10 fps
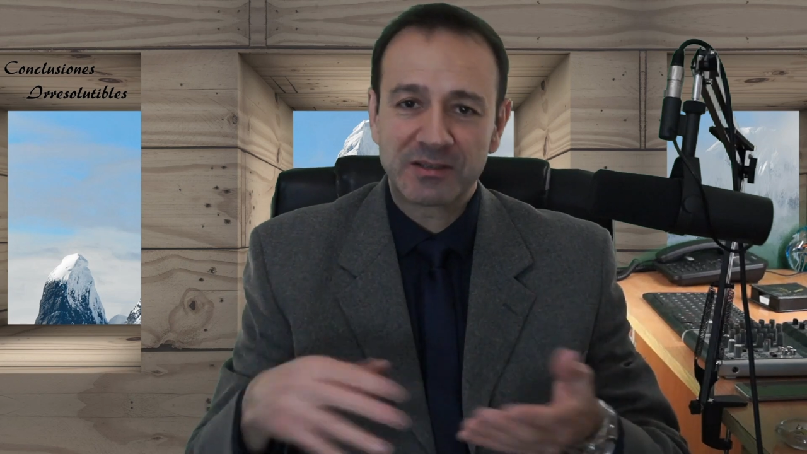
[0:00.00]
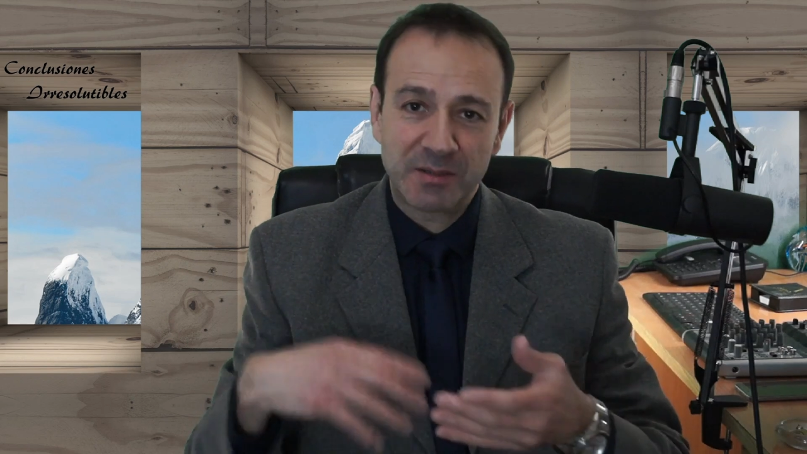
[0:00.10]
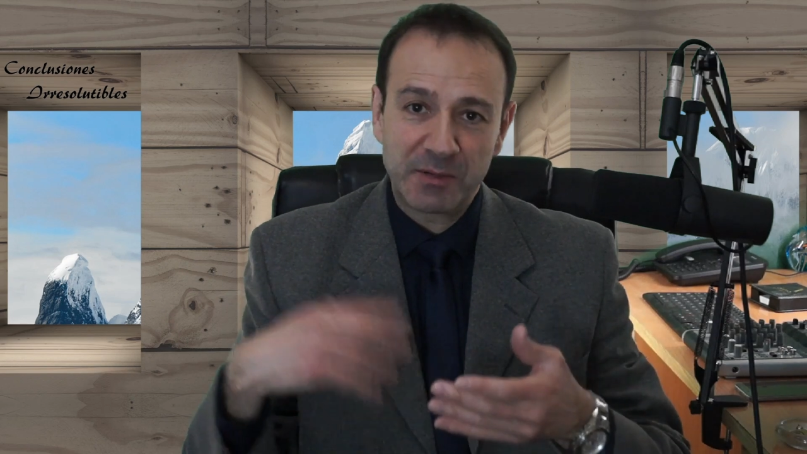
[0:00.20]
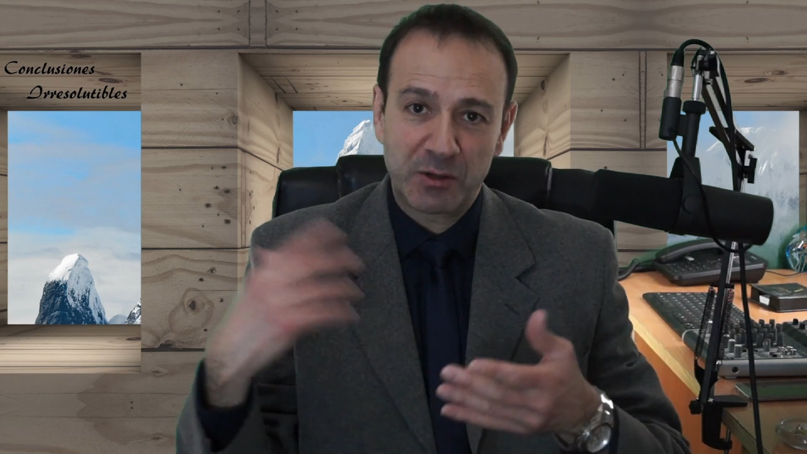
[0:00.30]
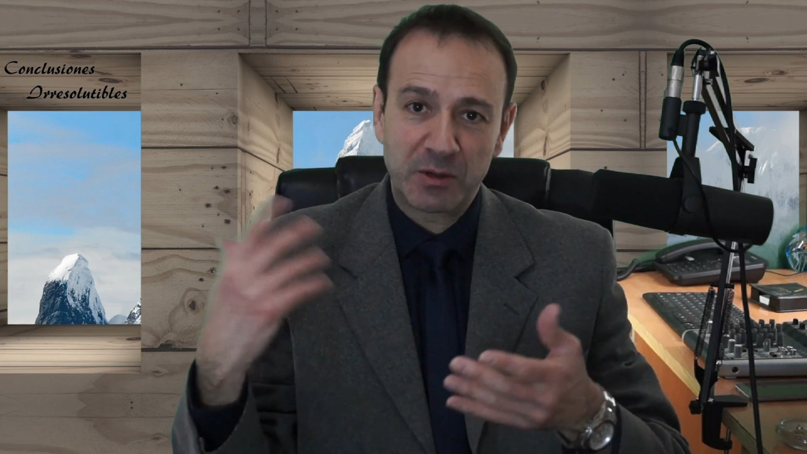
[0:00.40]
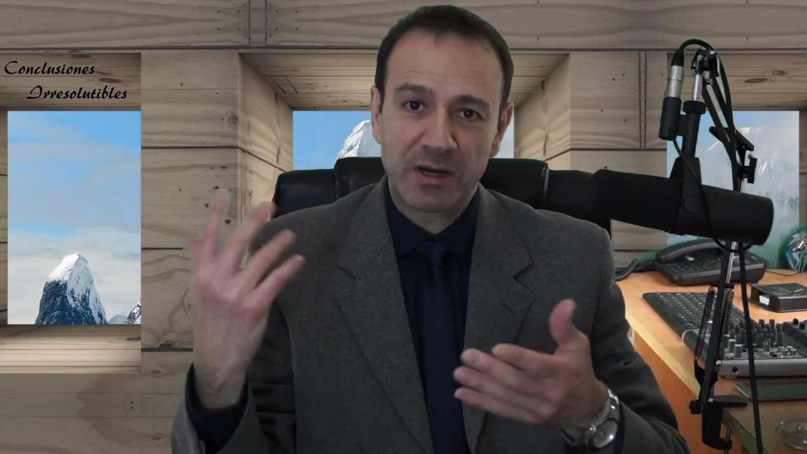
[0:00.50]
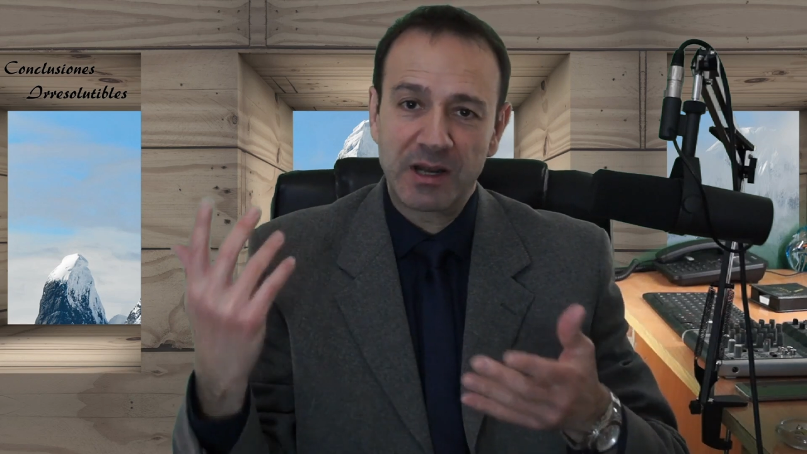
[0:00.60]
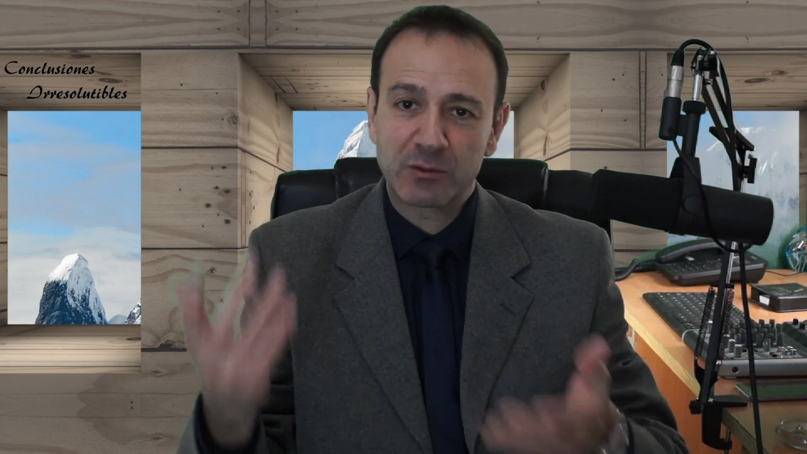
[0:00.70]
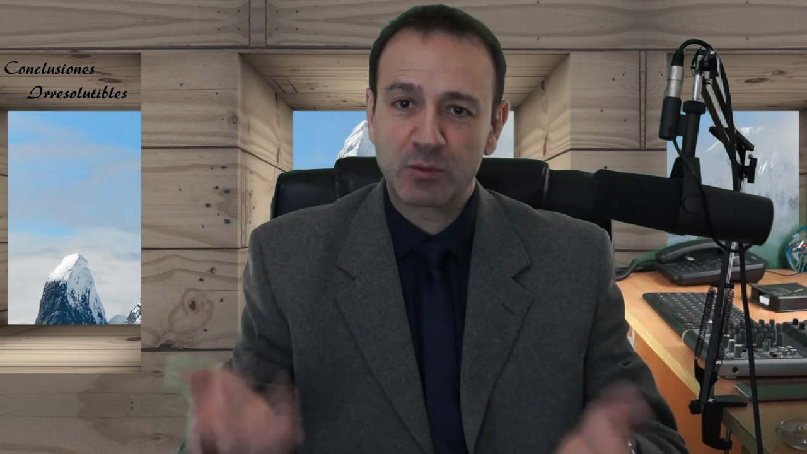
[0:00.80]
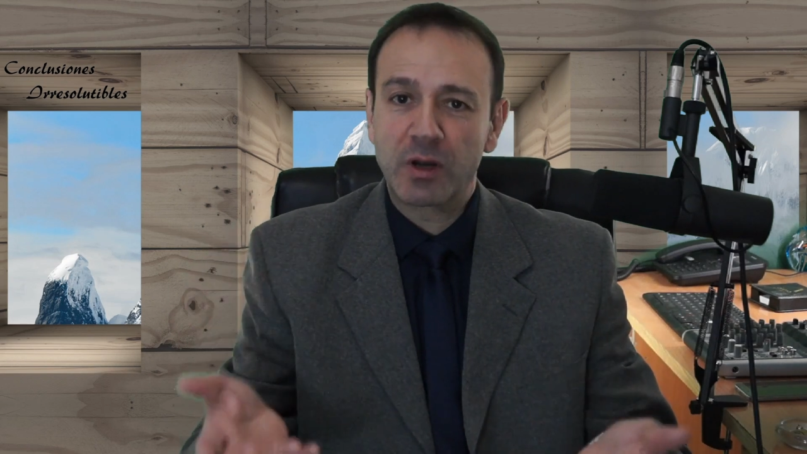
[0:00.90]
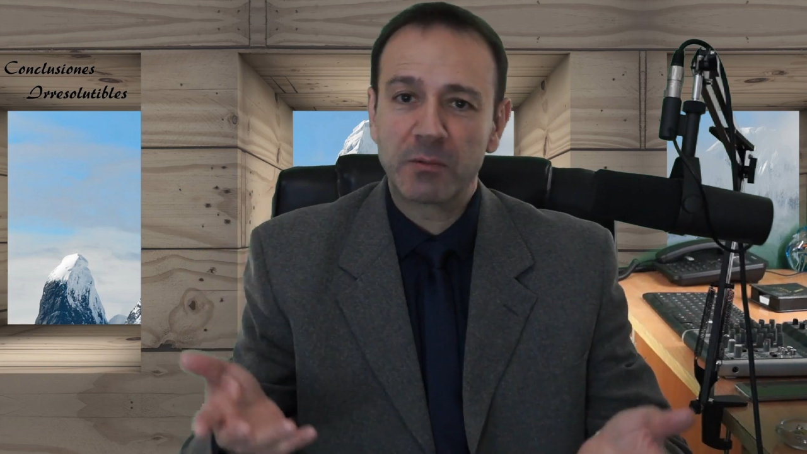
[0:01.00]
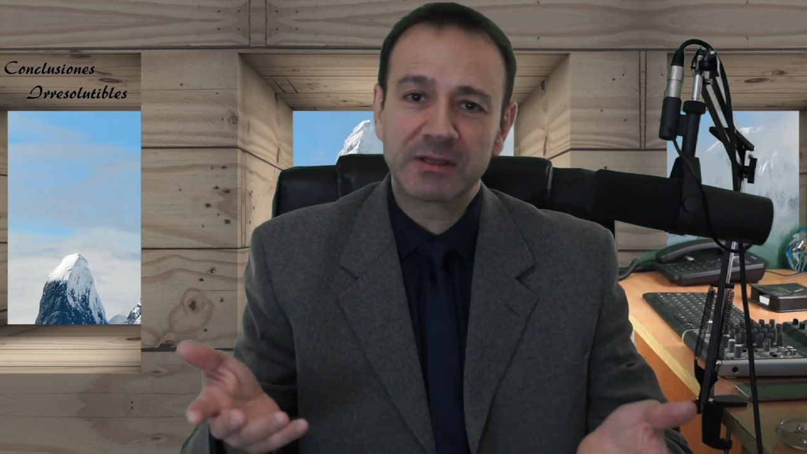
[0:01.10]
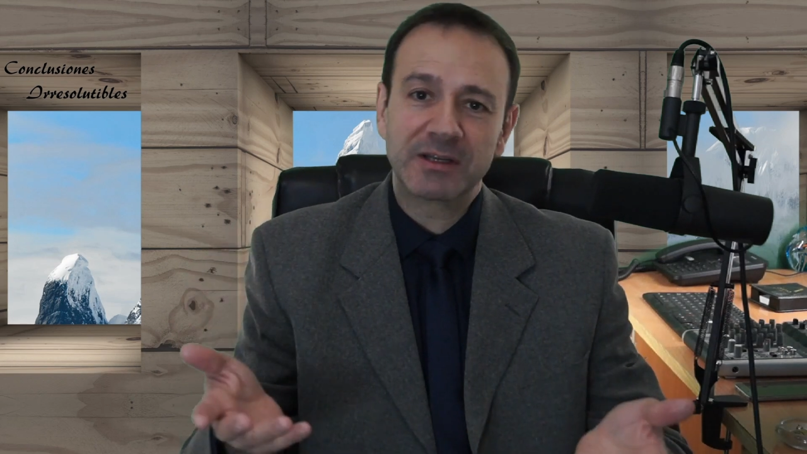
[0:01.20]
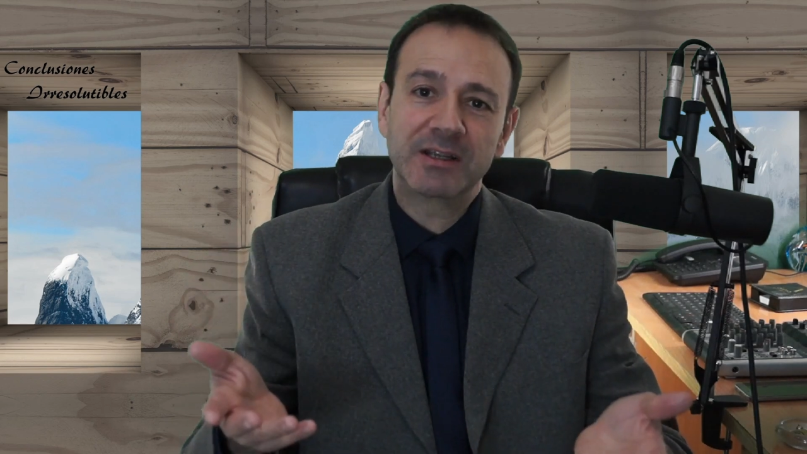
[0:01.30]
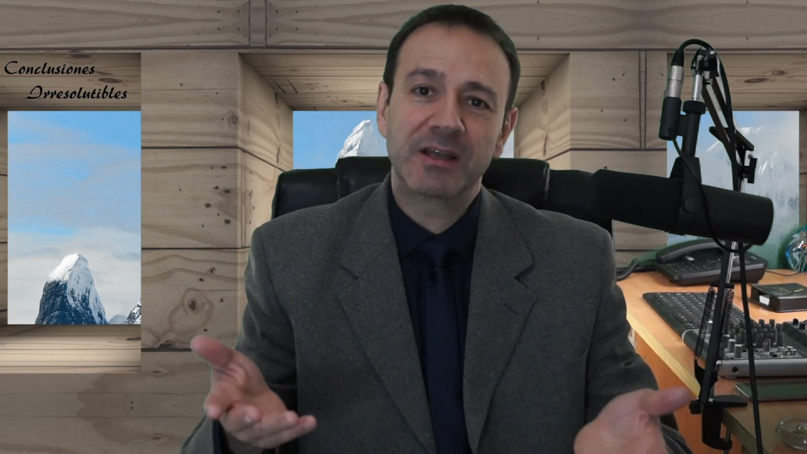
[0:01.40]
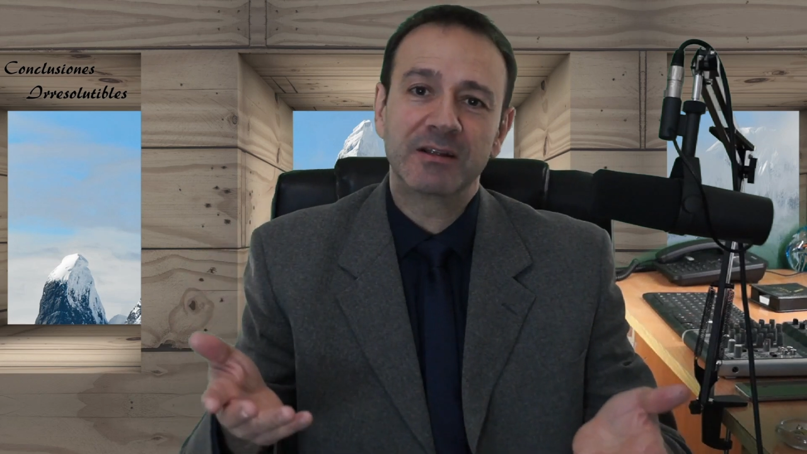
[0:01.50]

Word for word: que mejoran la actual batería